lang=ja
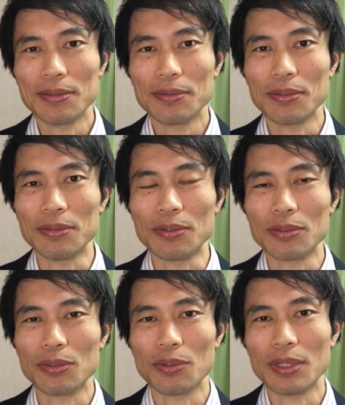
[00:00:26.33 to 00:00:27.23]
というのを
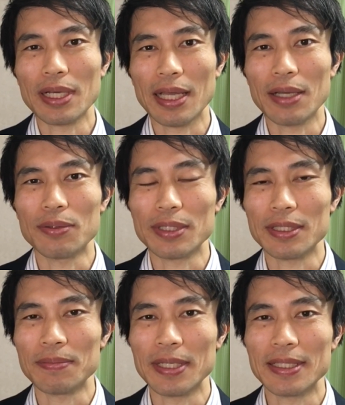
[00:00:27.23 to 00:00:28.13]
ちょっとだけご
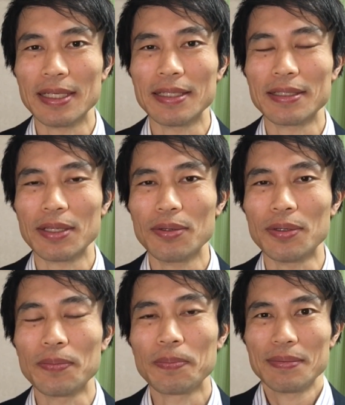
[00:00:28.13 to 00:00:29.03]
説明したいんですけ
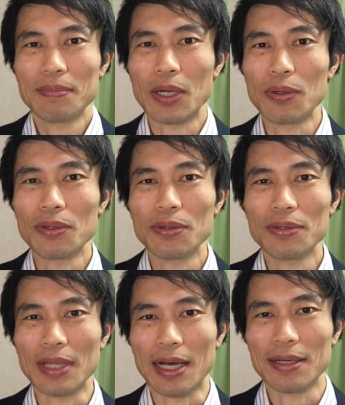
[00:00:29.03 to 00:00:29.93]
ど、まあ、このような